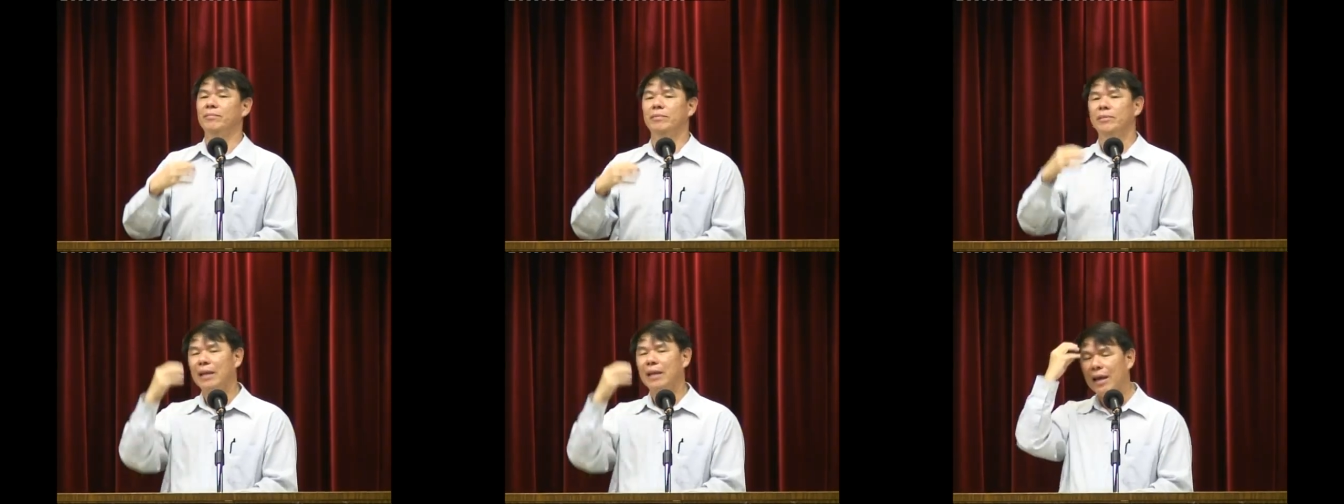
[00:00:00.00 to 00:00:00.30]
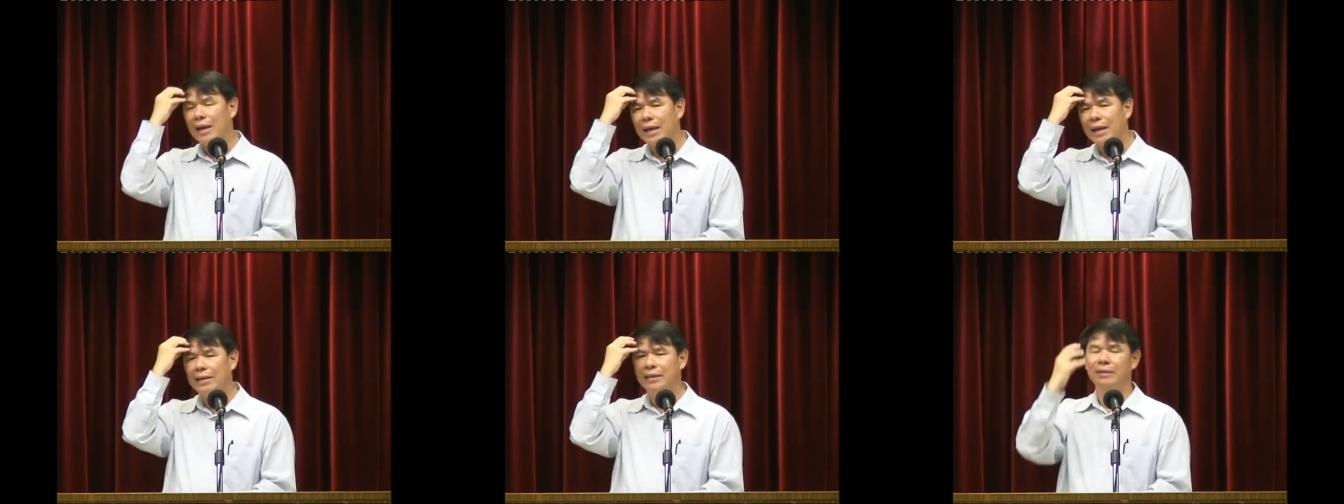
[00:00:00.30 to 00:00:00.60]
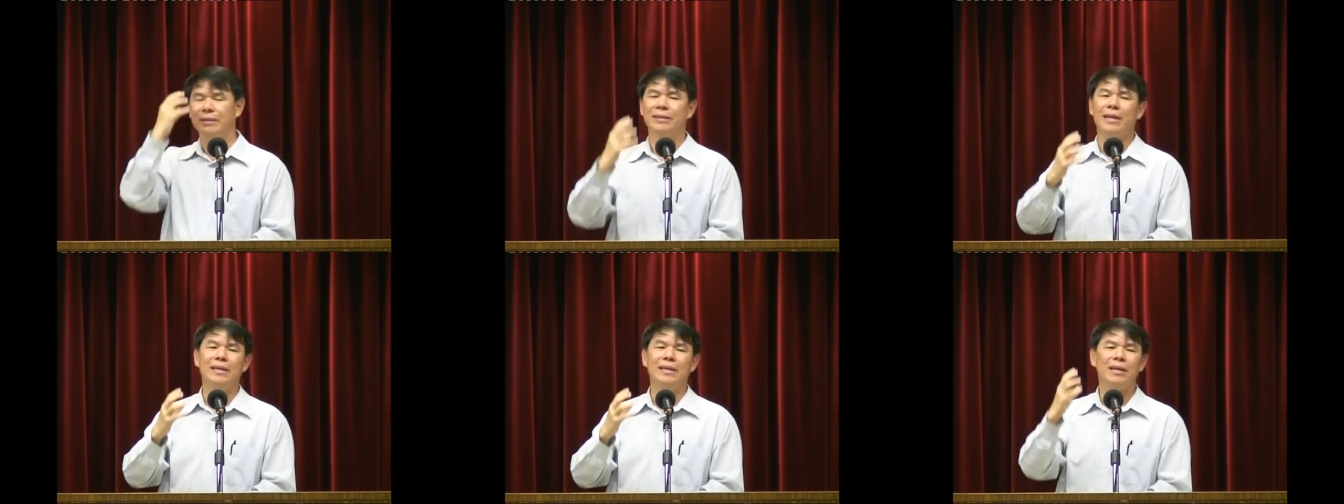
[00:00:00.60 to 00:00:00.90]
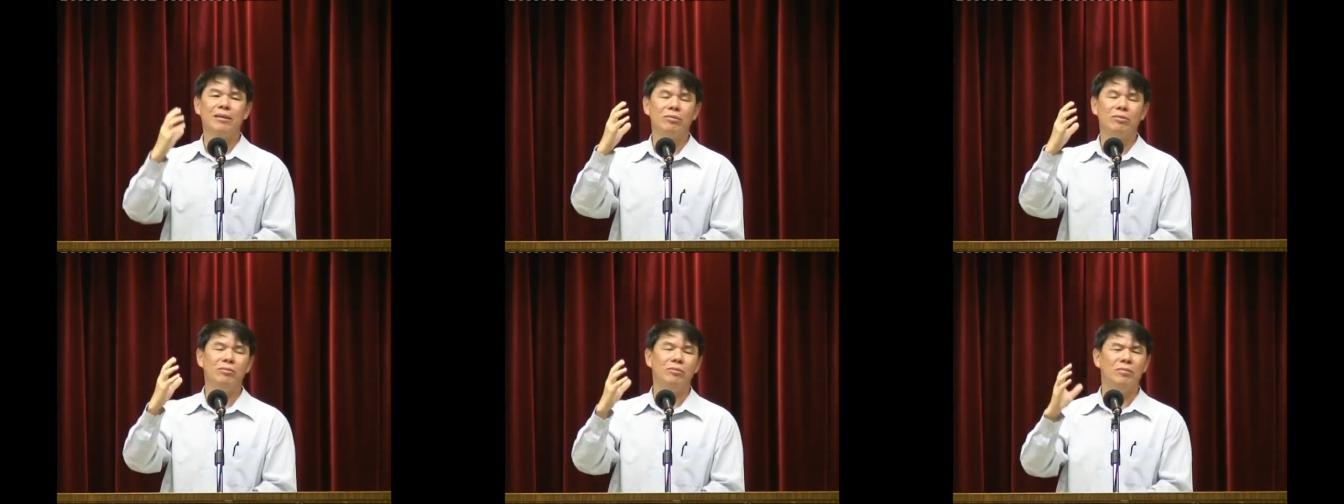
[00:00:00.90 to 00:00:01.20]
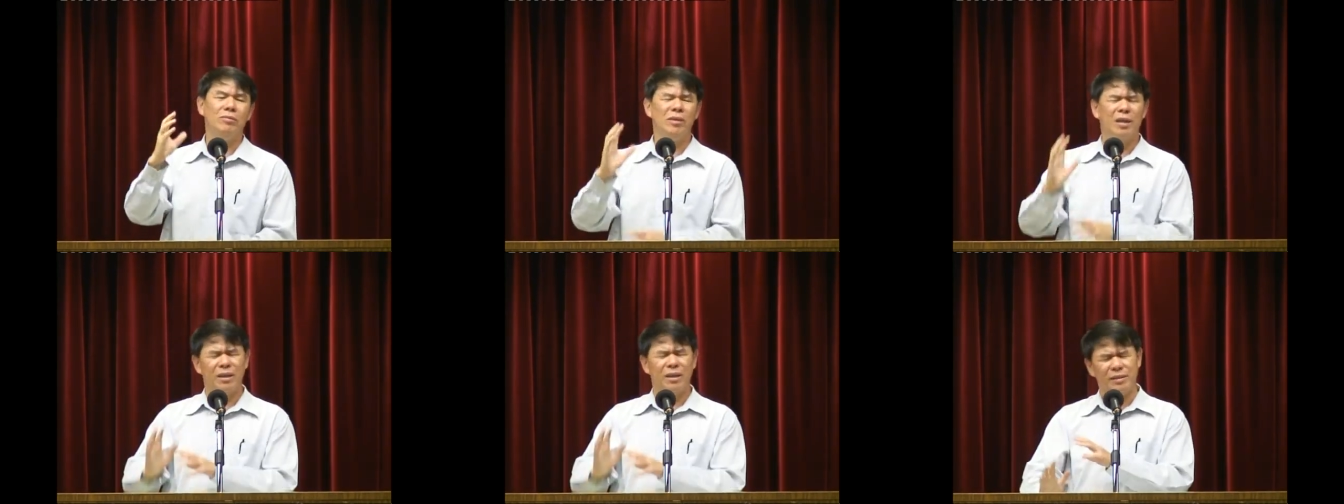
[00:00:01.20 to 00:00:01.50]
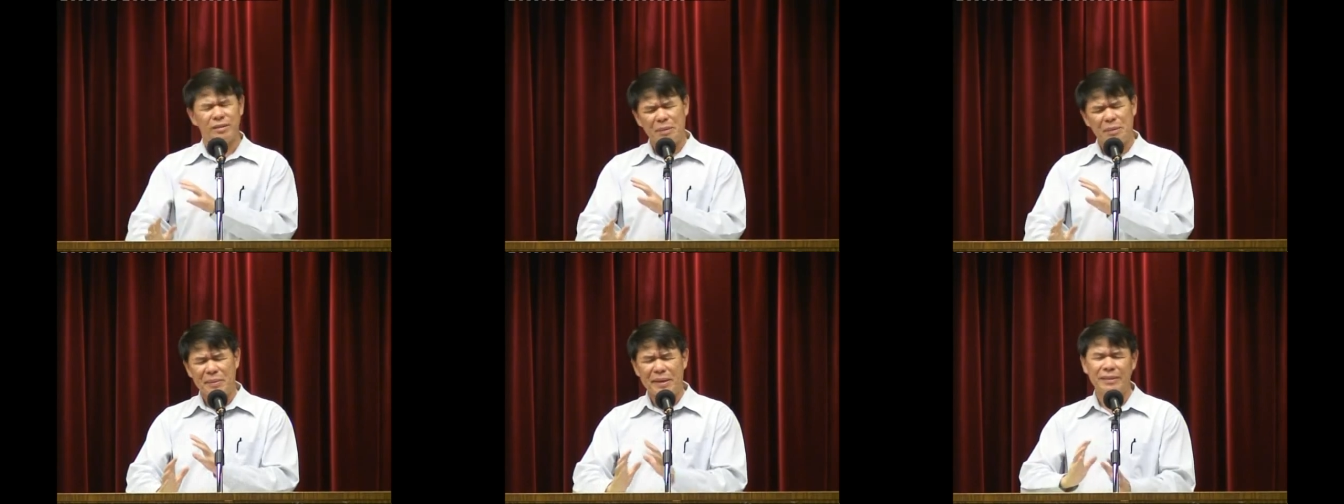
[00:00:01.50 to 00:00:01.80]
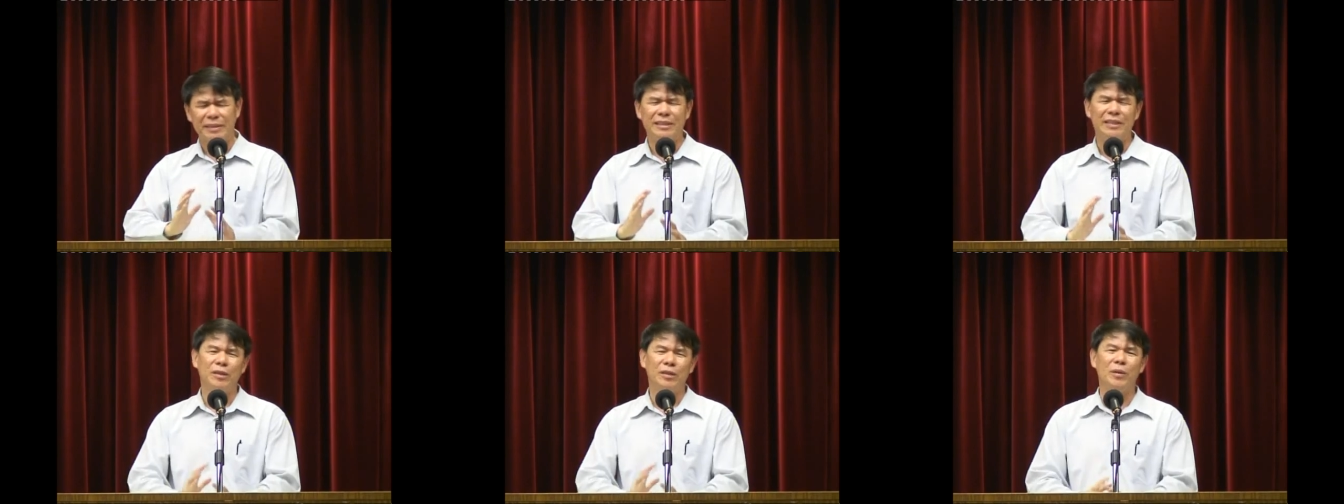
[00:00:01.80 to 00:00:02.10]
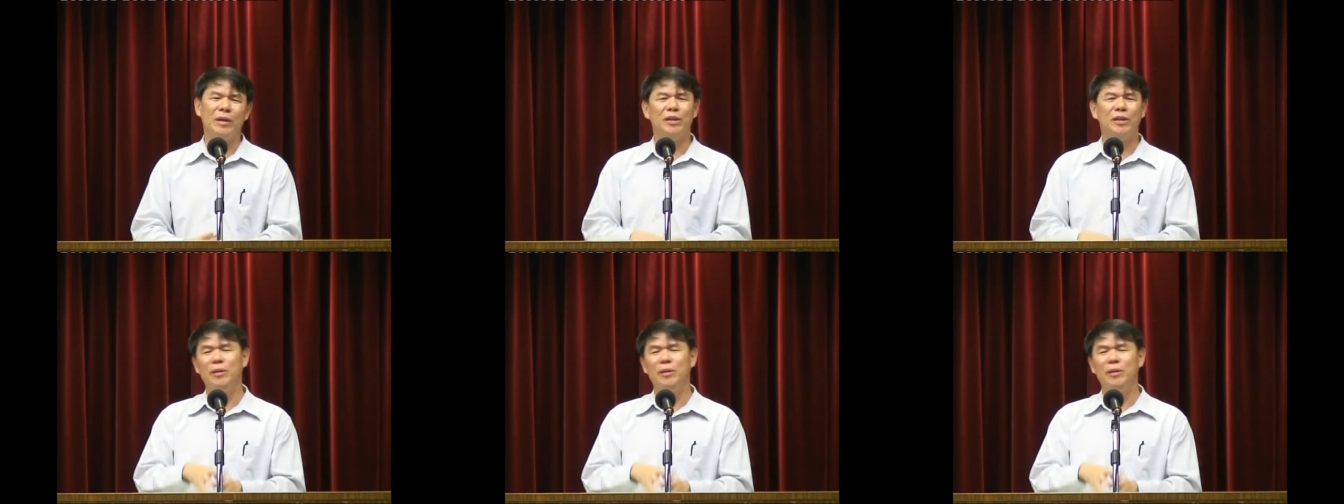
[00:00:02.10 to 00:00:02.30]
大概以赛亚书怎么样情况？